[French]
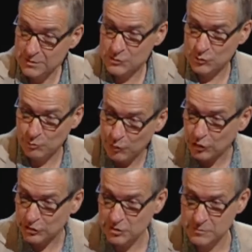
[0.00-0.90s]
ce que
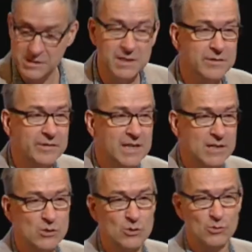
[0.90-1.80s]
portent comme
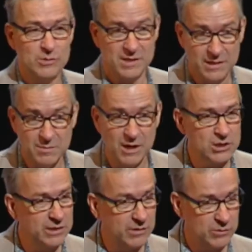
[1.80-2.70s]
signification ces
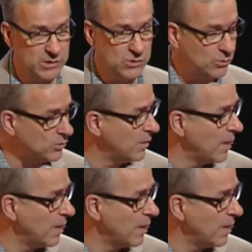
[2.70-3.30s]
démarches d'évaluation,